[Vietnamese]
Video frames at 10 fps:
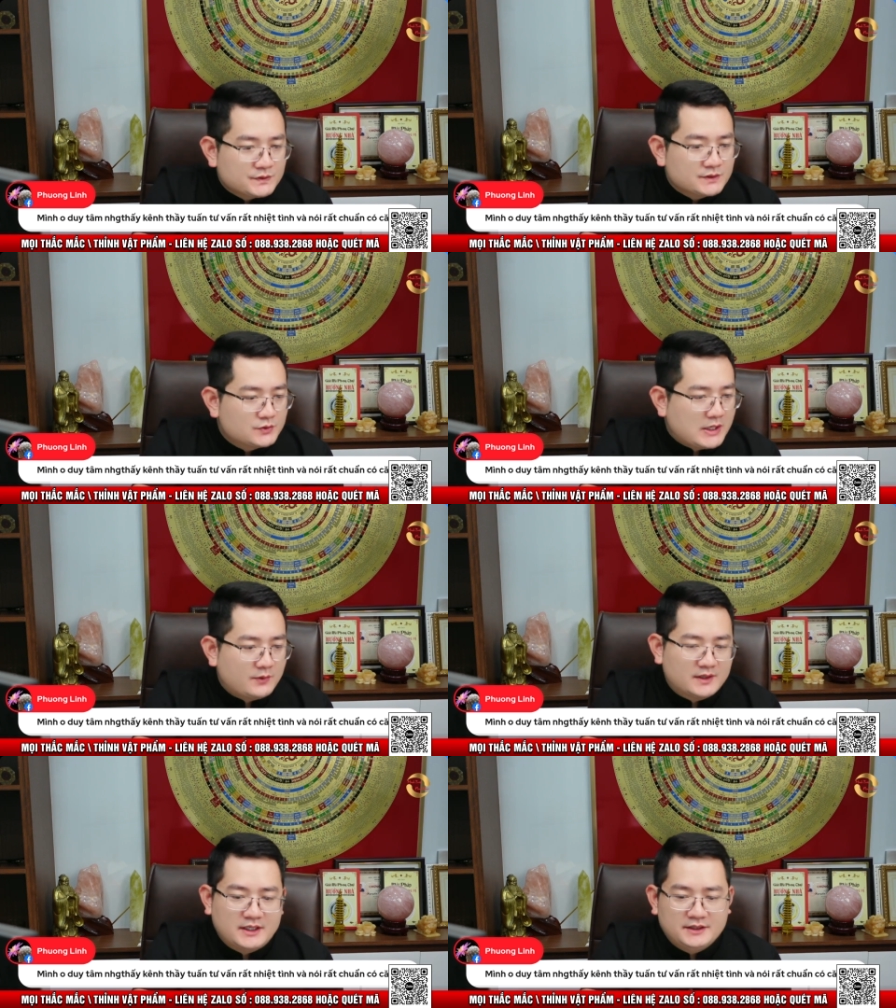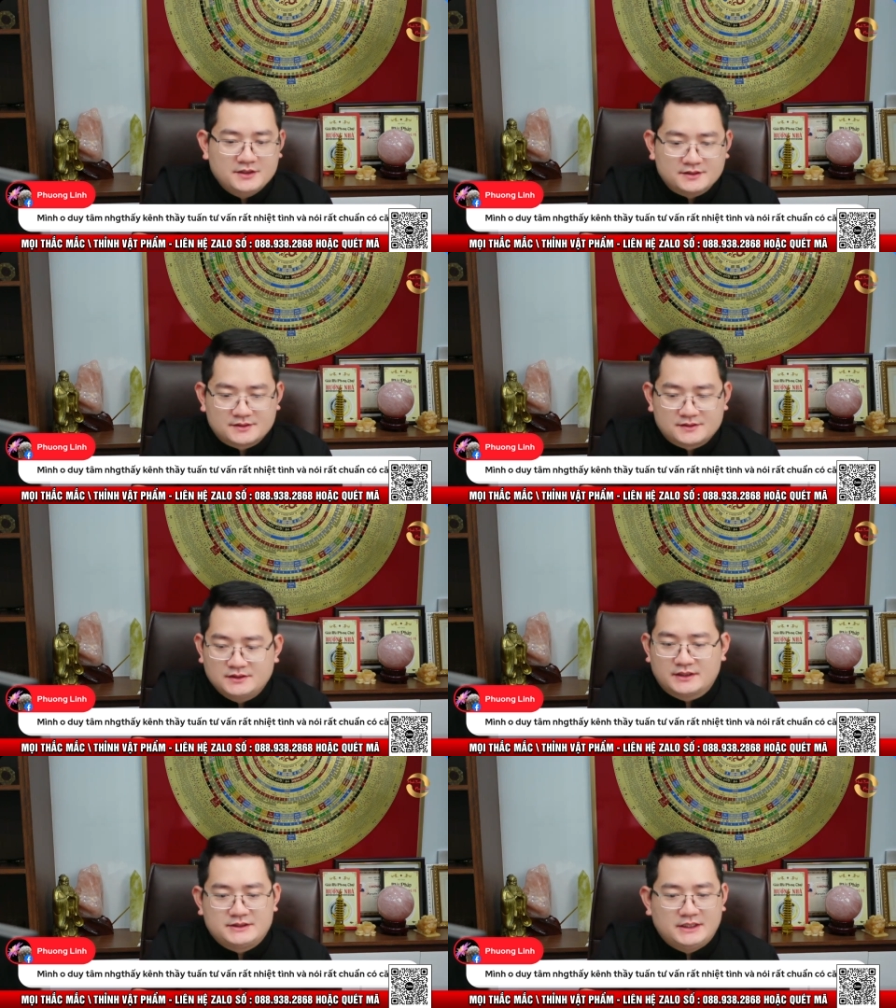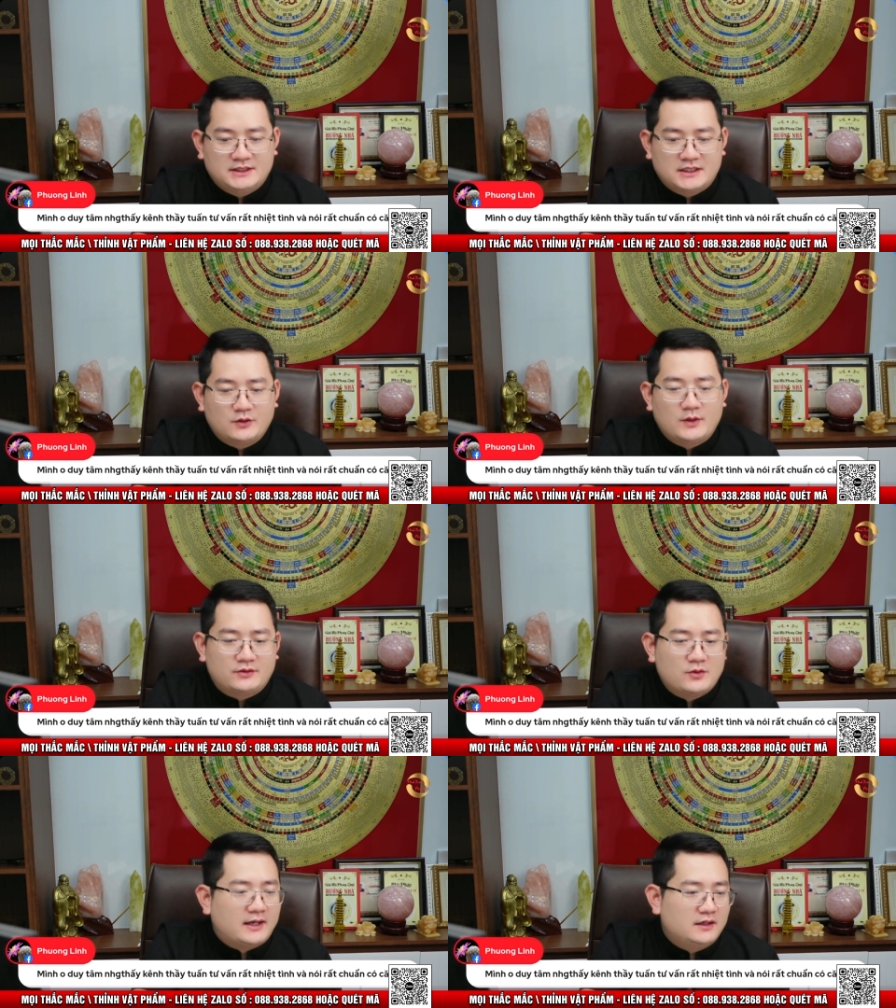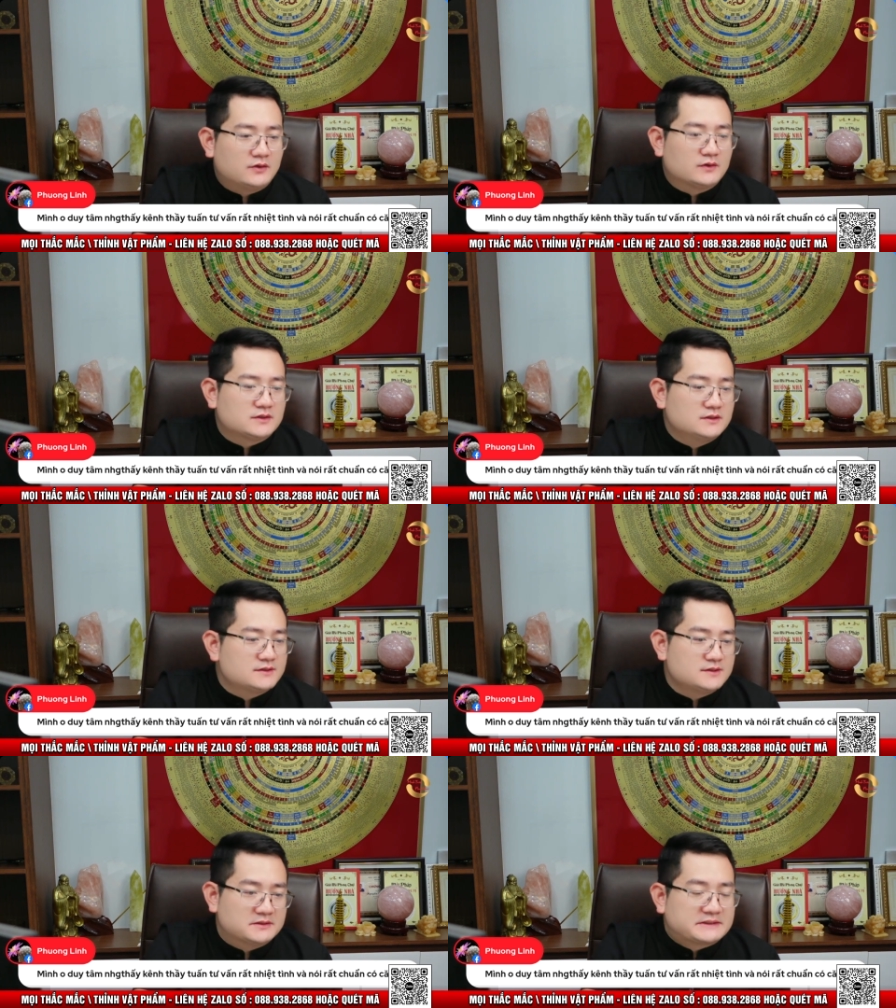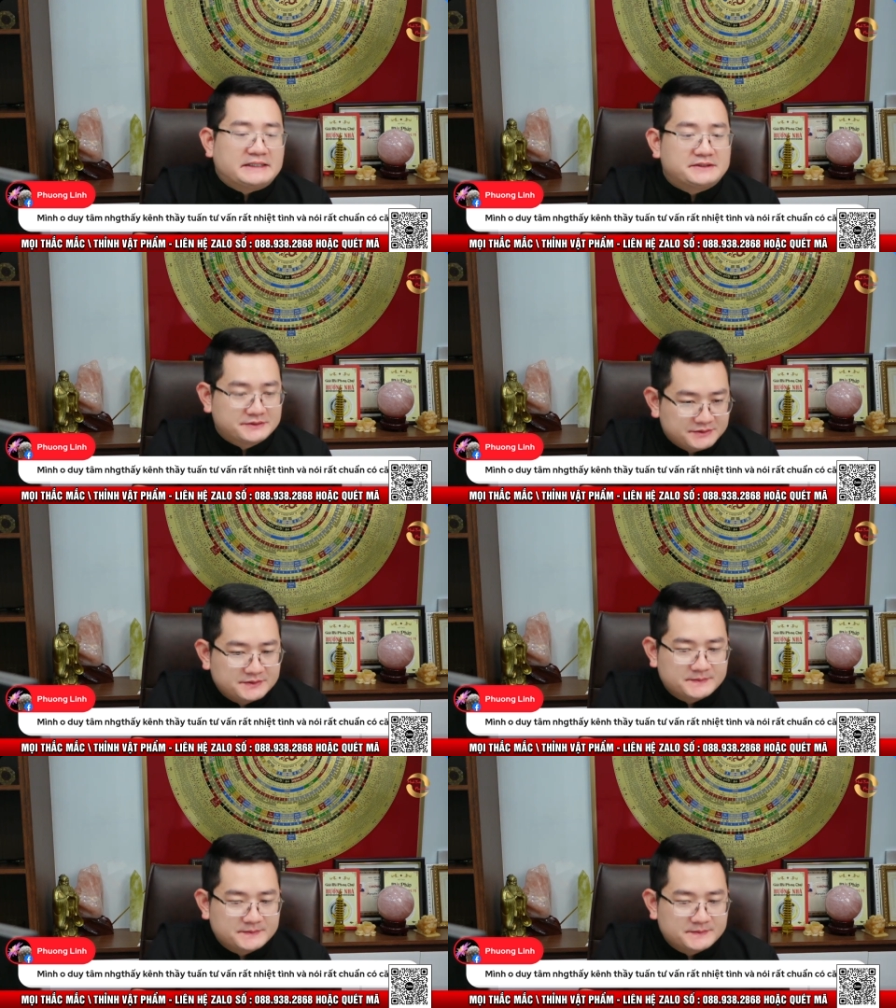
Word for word: khoa học ở đây được dựa trên là luận đoán là có cơ sở căn cứ